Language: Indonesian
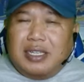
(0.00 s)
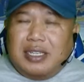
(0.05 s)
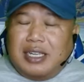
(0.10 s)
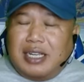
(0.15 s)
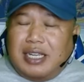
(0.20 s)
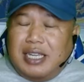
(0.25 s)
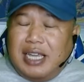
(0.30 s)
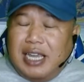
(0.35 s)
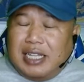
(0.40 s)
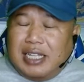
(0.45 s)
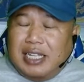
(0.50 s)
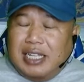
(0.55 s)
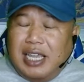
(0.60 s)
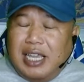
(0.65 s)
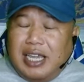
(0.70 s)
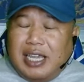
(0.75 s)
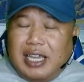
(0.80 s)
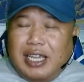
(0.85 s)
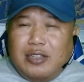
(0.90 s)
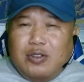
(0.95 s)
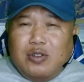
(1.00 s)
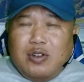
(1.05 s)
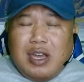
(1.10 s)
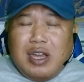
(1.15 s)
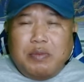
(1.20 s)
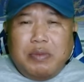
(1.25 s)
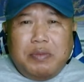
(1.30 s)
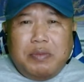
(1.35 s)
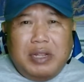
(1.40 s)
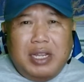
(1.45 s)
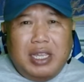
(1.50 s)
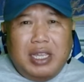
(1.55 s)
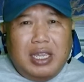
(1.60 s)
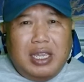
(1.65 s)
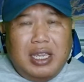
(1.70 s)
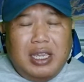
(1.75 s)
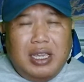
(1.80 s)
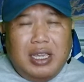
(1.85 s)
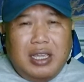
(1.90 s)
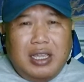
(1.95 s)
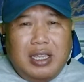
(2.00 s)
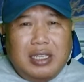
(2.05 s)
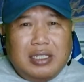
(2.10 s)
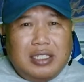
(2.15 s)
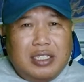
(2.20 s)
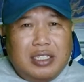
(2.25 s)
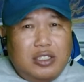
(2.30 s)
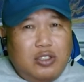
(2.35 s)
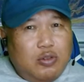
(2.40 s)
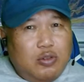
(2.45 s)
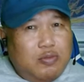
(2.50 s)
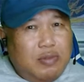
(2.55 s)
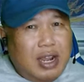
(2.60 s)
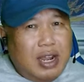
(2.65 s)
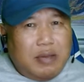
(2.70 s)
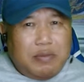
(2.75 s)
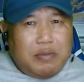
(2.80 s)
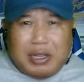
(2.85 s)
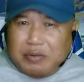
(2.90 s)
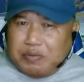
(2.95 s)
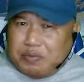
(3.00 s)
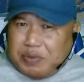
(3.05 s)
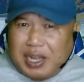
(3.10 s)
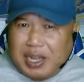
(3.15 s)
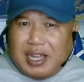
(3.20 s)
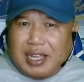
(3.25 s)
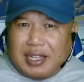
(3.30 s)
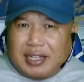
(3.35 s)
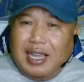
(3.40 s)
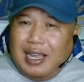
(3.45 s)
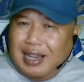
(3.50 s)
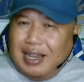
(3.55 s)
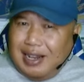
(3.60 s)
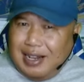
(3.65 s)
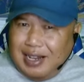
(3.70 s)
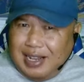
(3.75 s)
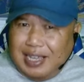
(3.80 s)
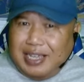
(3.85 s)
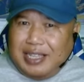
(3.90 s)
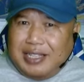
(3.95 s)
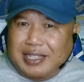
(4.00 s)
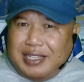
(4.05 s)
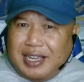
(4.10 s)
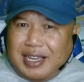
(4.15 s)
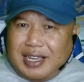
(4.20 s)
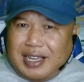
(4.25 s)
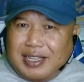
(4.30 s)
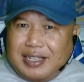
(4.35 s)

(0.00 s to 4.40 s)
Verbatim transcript: kegiatan hiking juga memiliki sejumlah manfaat lainnya.